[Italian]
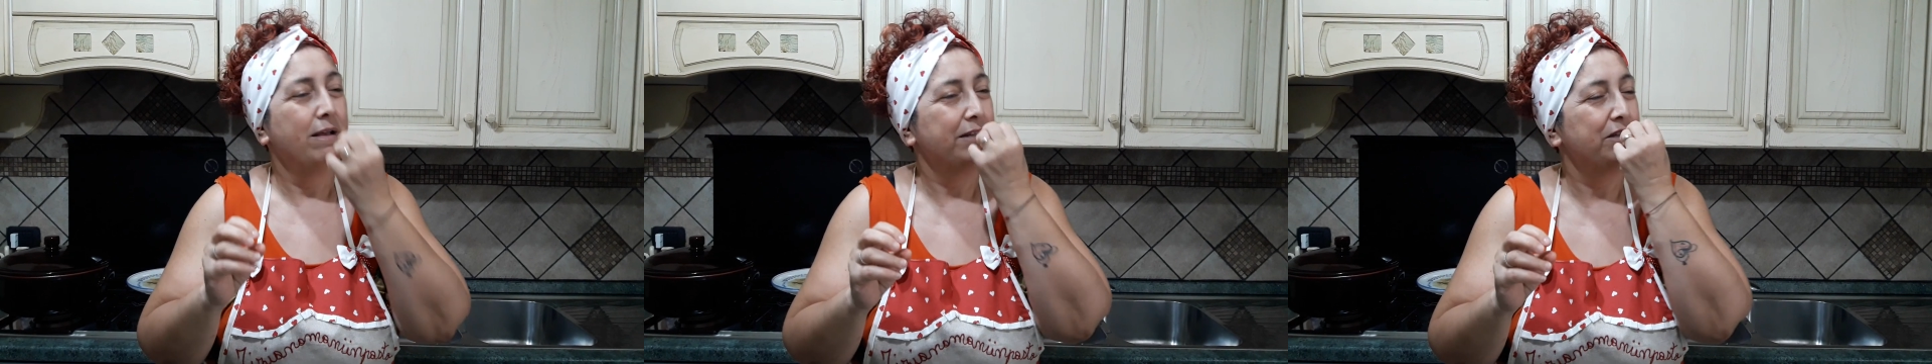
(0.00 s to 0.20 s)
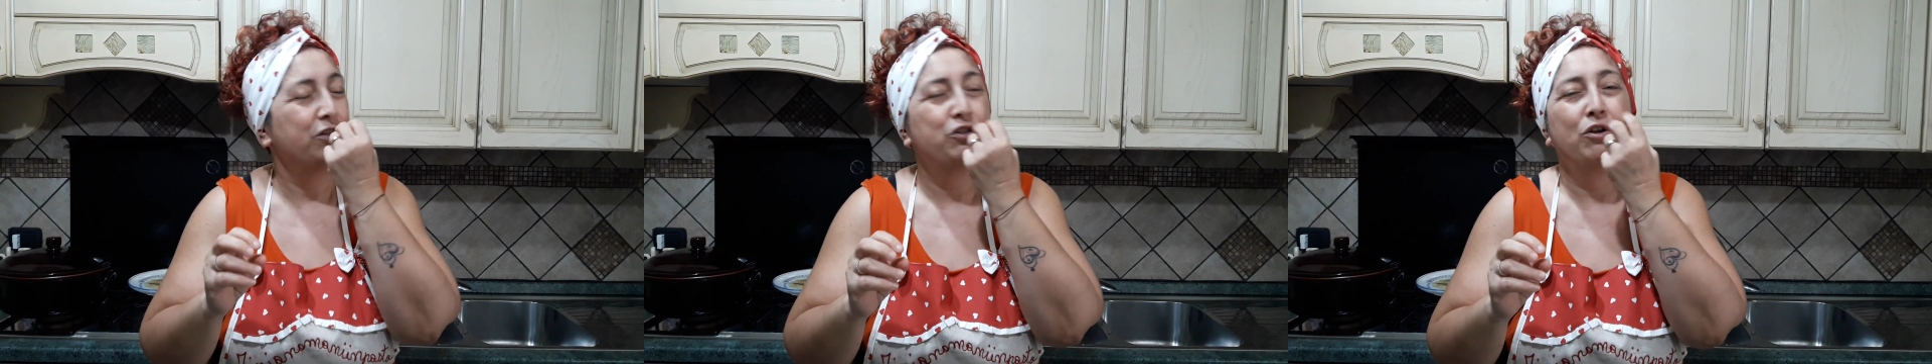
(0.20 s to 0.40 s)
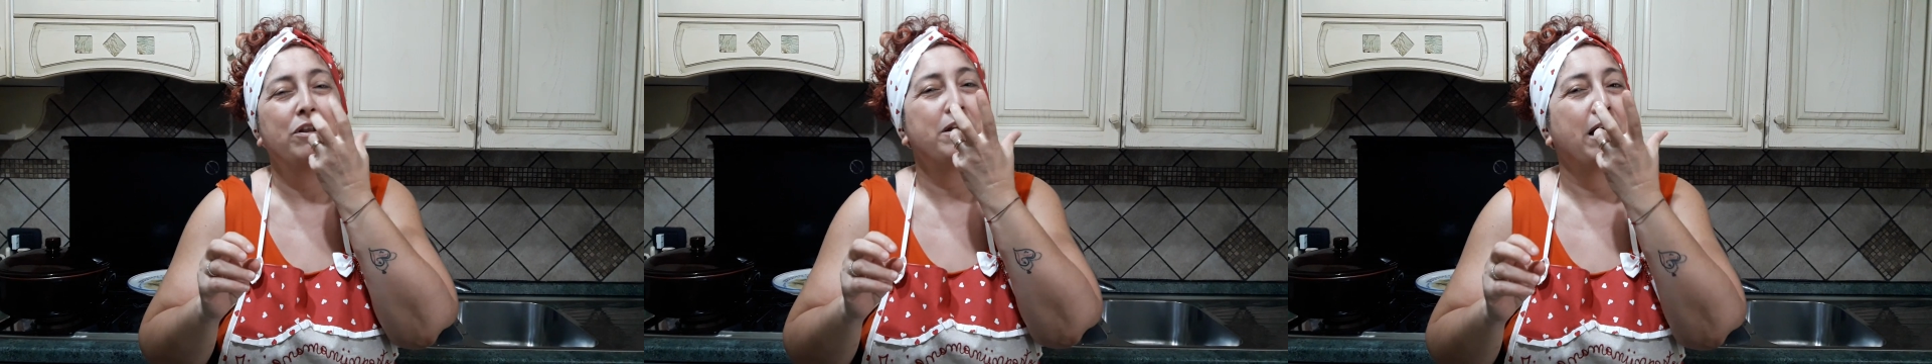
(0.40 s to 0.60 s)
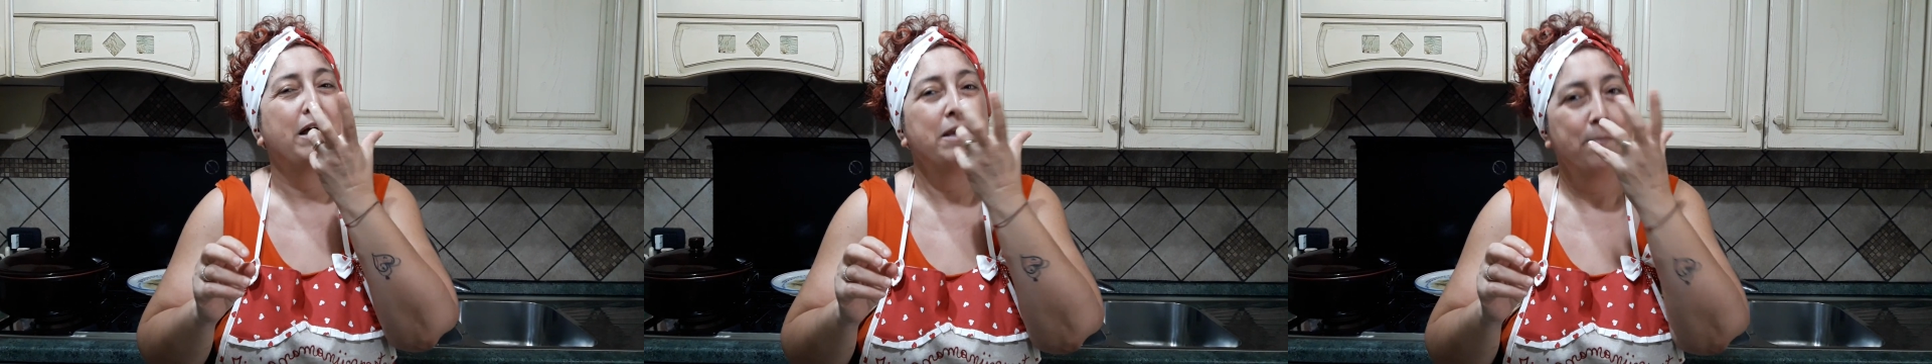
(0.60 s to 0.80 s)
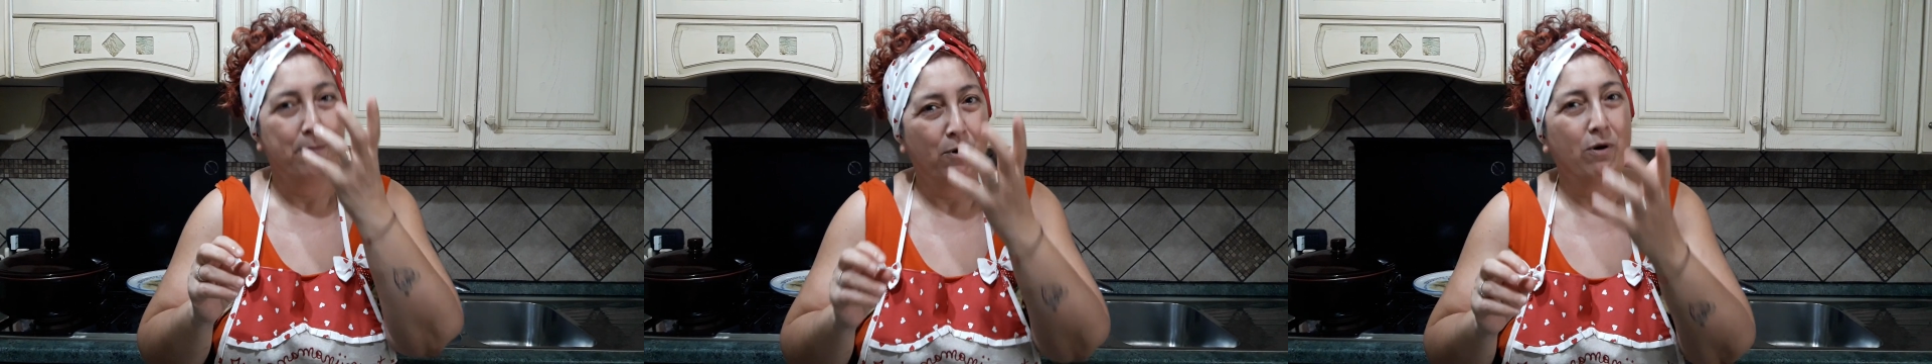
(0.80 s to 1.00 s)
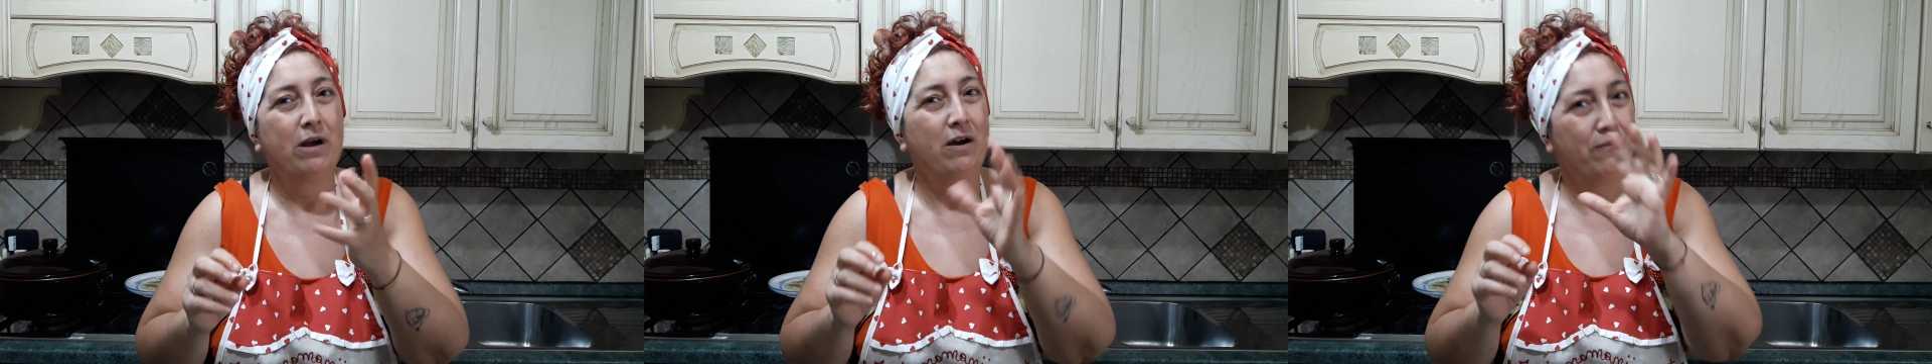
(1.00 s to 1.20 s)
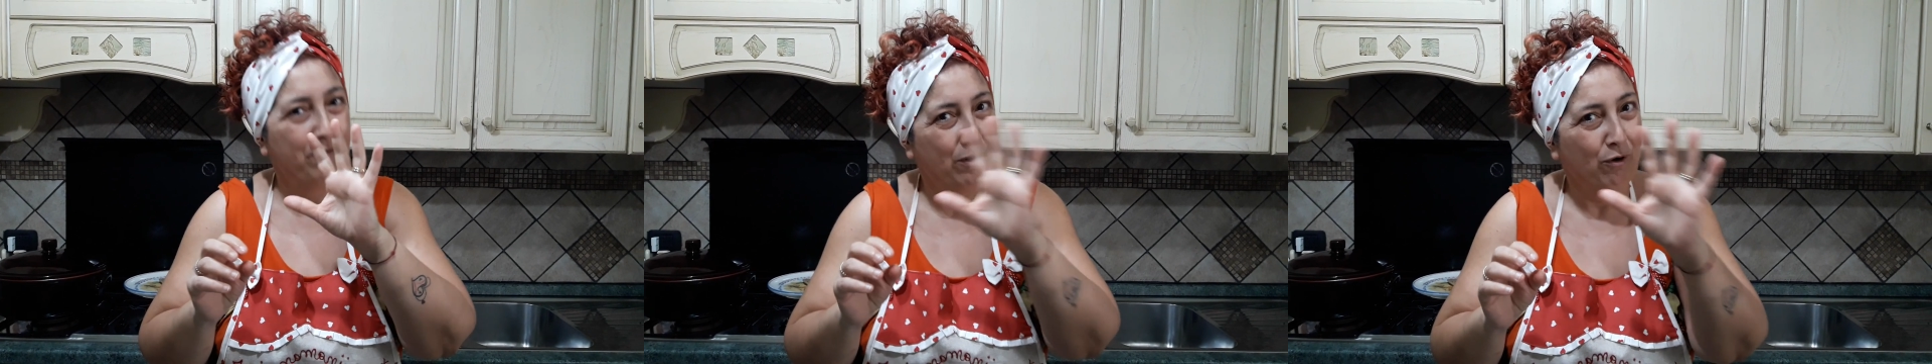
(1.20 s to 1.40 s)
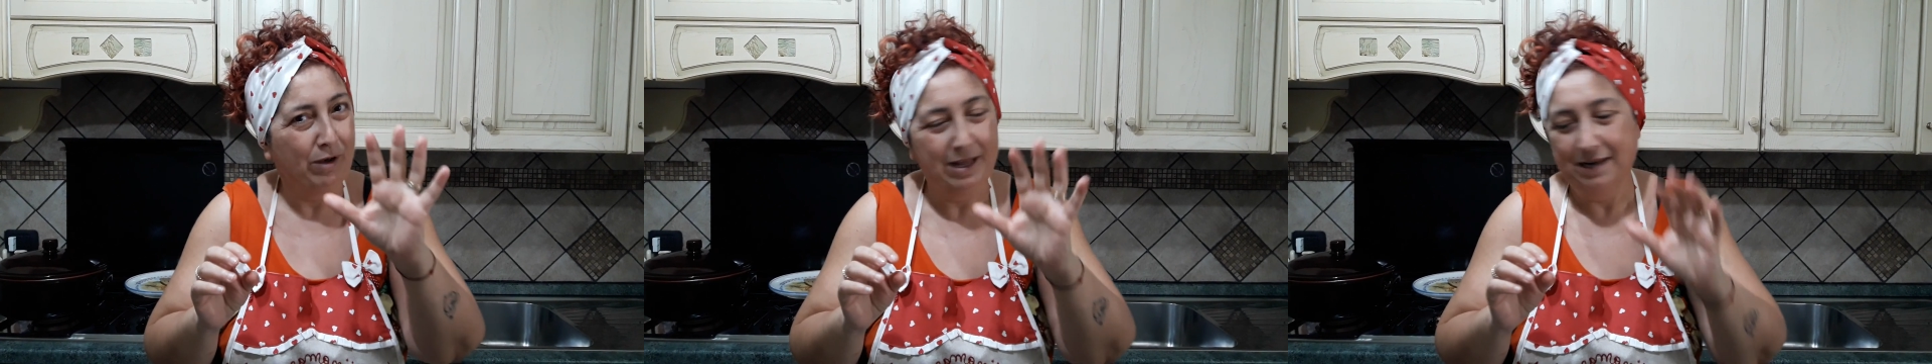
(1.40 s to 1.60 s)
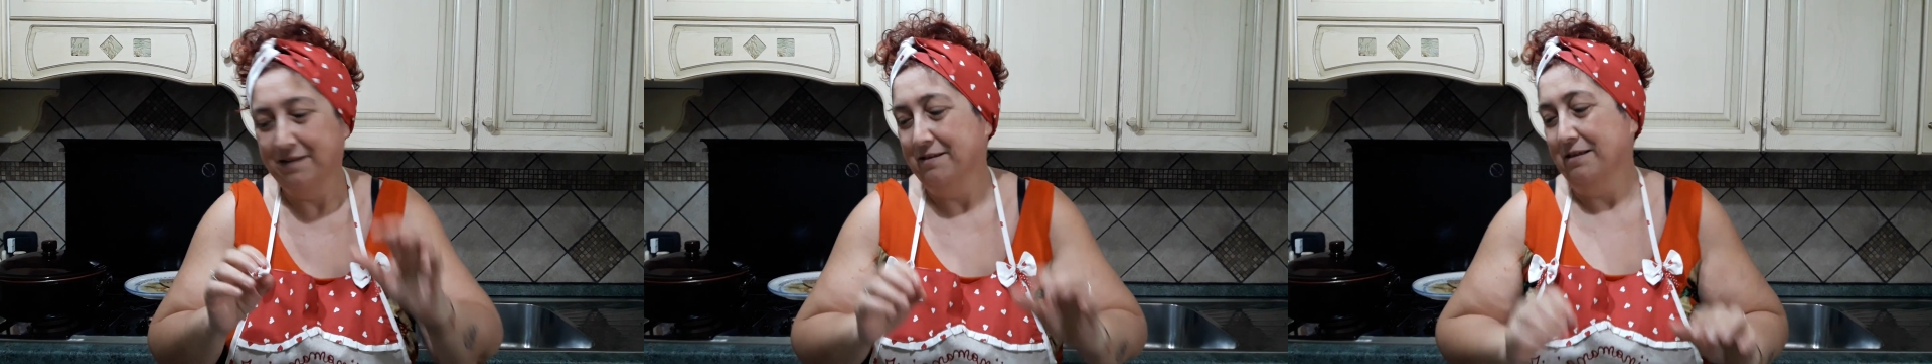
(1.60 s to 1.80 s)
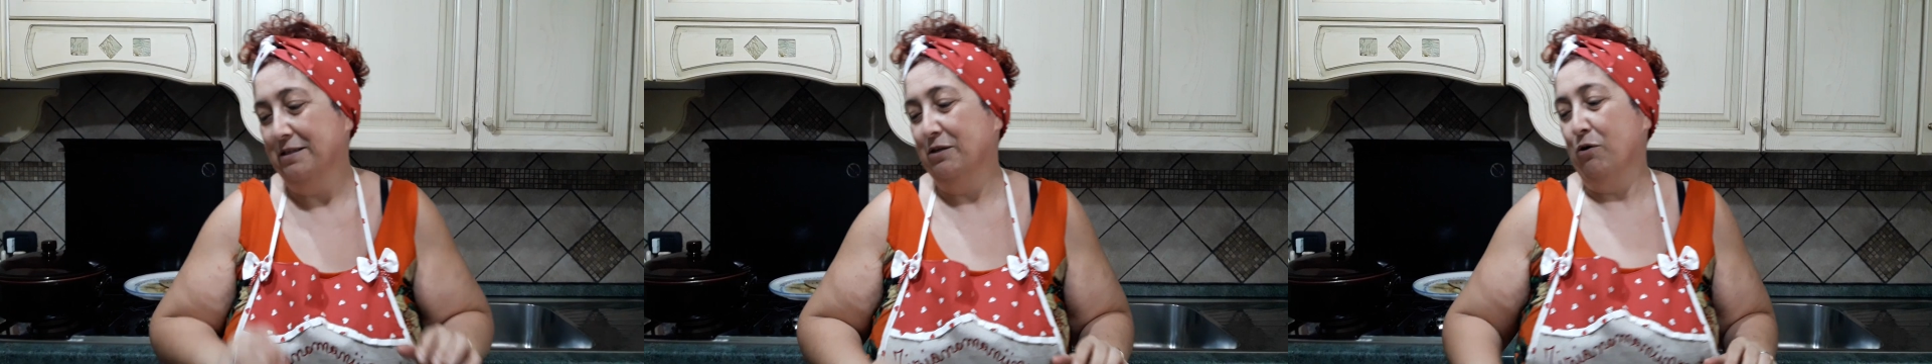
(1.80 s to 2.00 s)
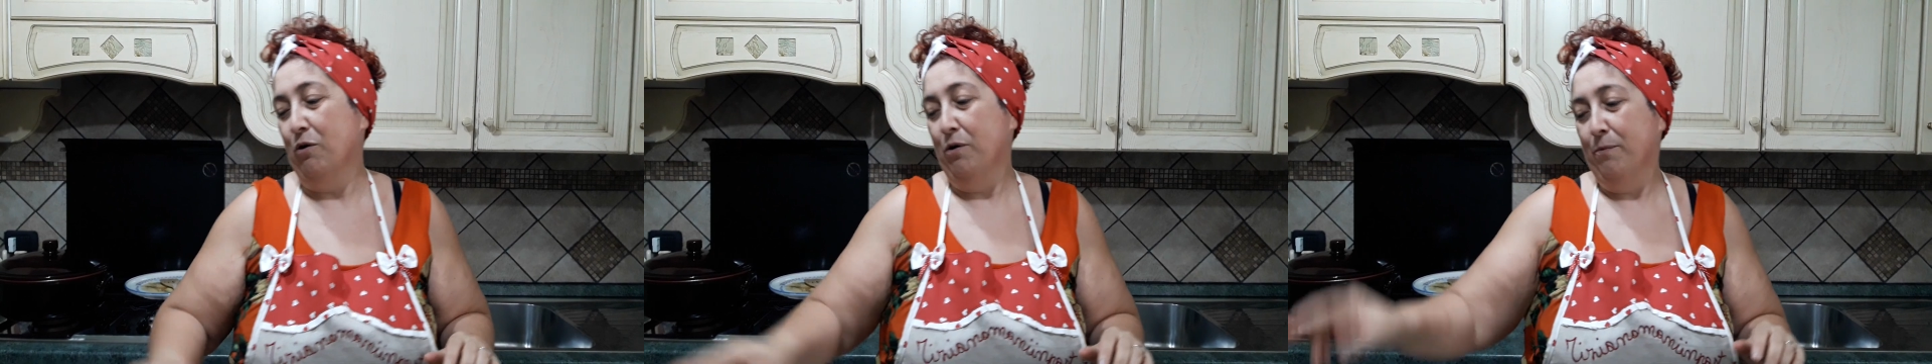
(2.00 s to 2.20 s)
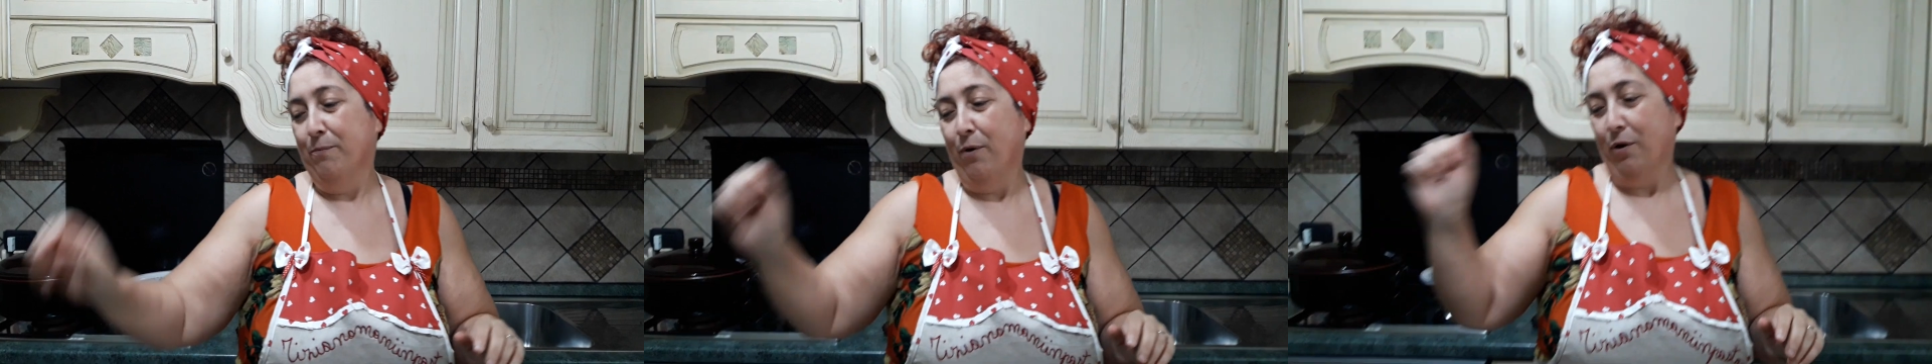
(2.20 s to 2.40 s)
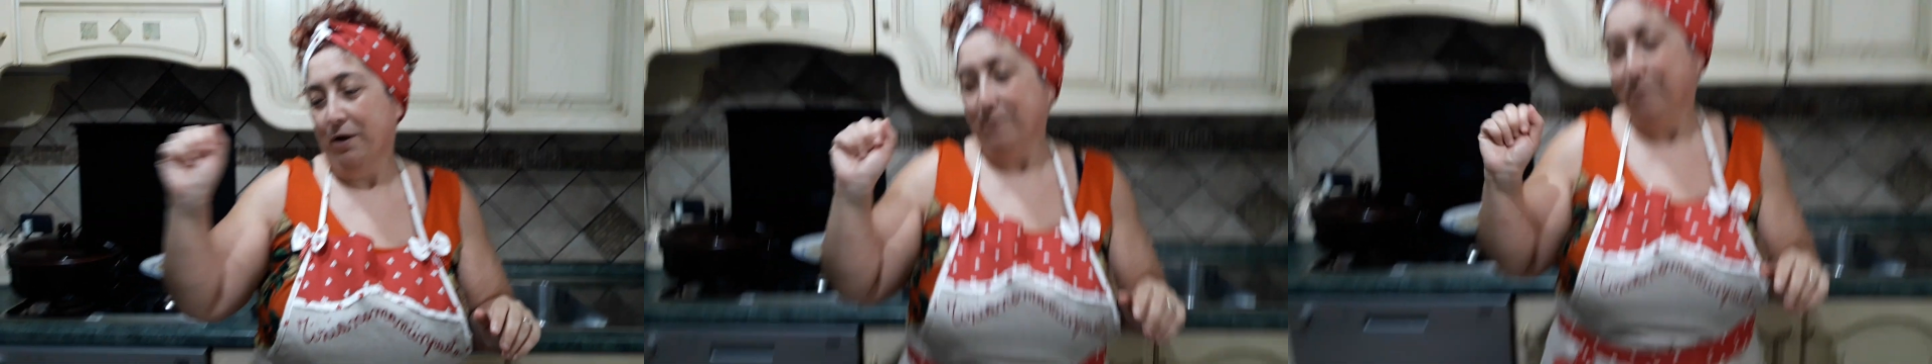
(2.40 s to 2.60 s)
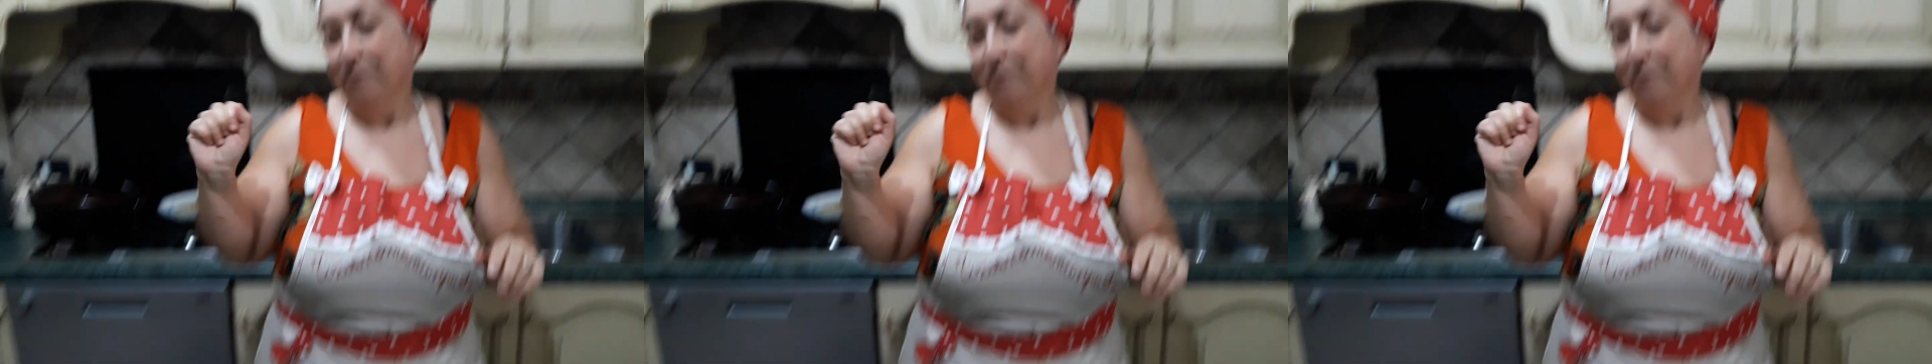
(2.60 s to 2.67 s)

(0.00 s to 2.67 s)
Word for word: si scioglierà in bocca, ve lo garantisco. Poi